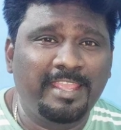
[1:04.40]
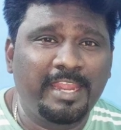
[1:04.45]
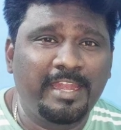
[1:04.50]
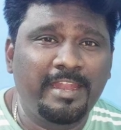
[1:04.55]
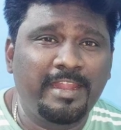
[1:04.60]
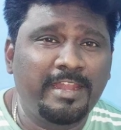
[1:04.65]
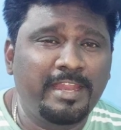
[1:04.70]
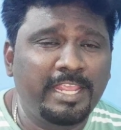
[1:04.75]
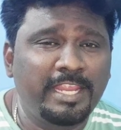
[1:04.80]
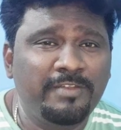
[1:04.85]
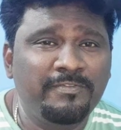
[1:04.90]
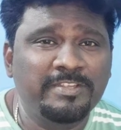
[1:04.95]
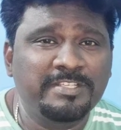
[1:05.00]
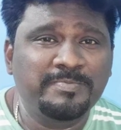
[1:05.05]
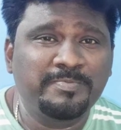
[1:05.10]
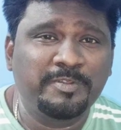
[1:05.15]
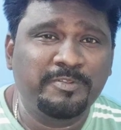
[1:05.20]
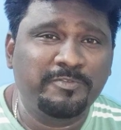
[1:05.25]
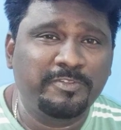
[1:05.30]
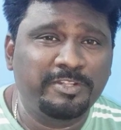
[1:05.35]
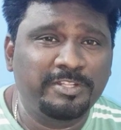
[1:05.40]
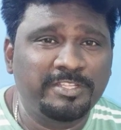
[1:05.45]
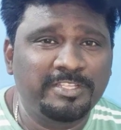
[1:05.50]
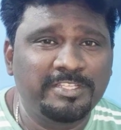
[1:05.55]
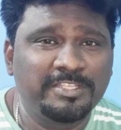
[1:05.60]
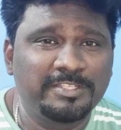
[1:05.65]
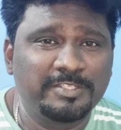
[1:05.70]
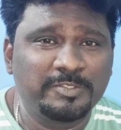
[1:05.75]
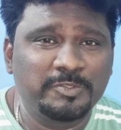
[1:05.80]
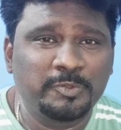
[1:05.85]
என்னென்ன இன்வெஸ்ட்மெண்ட் வந்து
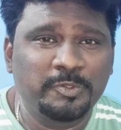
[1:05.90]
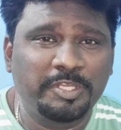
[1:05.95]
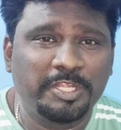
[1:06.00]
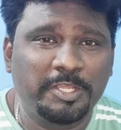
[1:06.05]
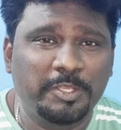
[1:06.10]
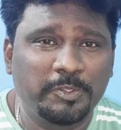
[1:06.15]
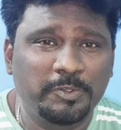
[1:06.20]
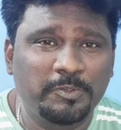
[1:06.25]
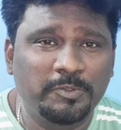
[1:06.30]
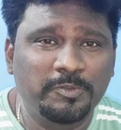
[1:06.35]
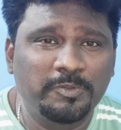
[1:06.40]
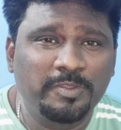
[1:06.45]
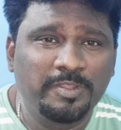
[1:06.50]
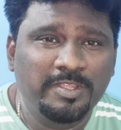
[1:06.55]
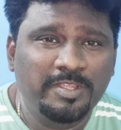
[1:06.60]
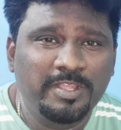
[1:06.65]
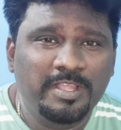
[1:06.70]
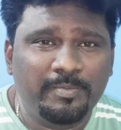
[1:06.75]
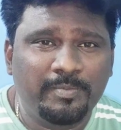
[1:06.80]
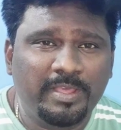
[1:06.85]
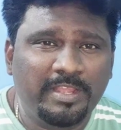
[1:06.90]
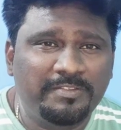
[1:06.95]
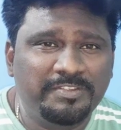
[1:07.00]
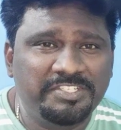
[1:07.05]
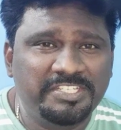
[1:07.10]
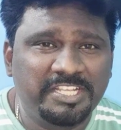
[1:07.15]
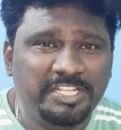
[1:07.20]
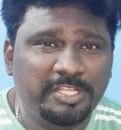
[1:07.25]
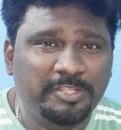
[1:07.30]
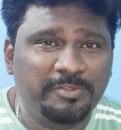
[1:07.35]
சூட் ஆகும் இந்த மாதிரி
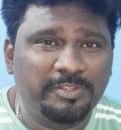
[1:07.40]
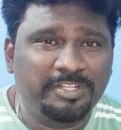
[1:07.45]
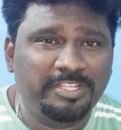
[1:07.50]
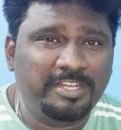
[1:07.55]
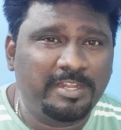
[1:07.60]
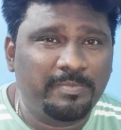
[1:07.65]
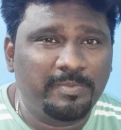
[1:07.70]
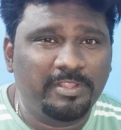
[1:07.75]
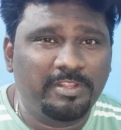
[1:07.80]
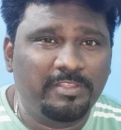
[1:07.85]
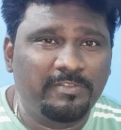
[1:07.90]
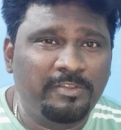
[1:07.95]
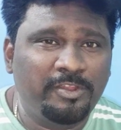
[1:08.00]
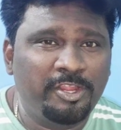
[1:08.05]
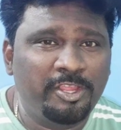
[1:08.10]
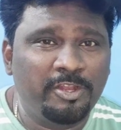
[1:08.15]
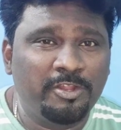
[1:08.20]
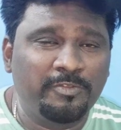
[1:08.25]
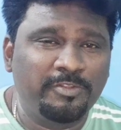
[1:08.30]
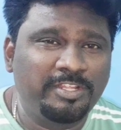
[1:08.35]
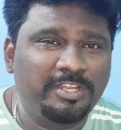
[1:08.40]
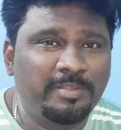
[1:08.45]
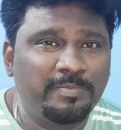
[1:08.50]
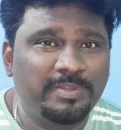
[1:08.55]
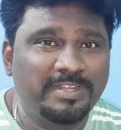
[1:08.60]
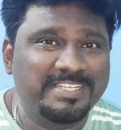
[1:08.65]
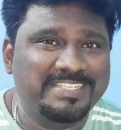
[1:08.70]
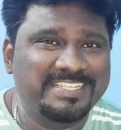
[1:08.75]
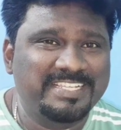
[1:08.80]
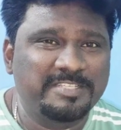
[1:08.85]
விஷயத்த வந்து நம்ம இந்த வீடியோவில் வந்து
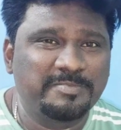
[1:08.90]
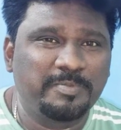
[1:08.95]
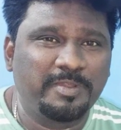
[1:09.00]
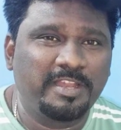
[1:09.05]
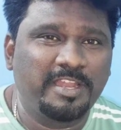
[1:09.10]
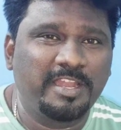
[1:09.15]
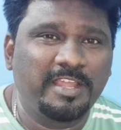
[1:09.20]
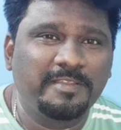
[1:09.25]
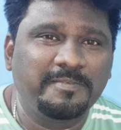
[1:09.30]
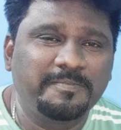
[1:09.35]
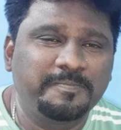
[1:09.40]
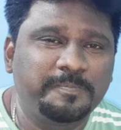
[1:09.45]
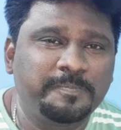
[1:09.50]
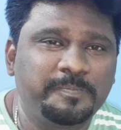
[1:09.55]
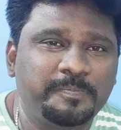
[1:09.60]
நம்ம டிஸ்கஸ் பண்ணலாம்